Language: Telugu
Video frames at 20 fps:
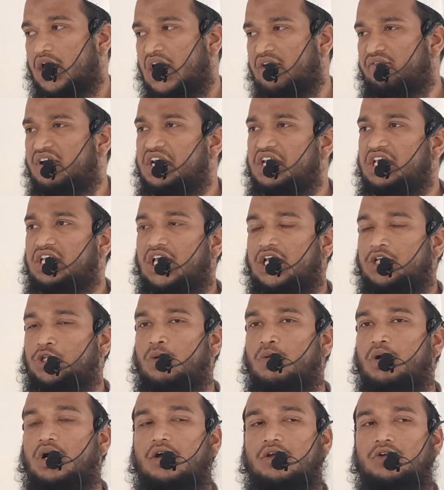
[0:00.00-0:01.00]
అవన్నీ
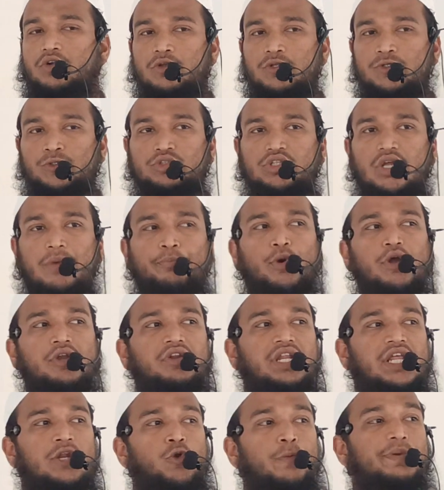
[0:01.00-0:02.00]
ఏదో ఒక రోజు
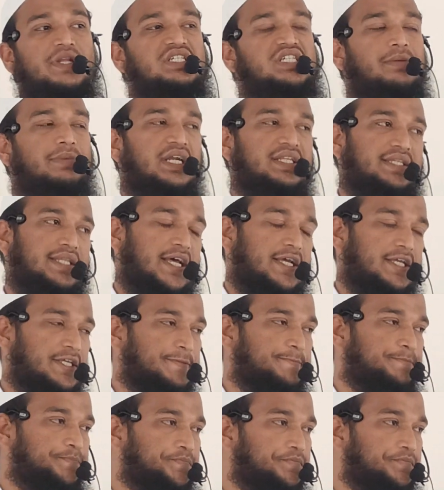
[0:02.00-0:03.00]
తప్పని నిరూపించబడతాయి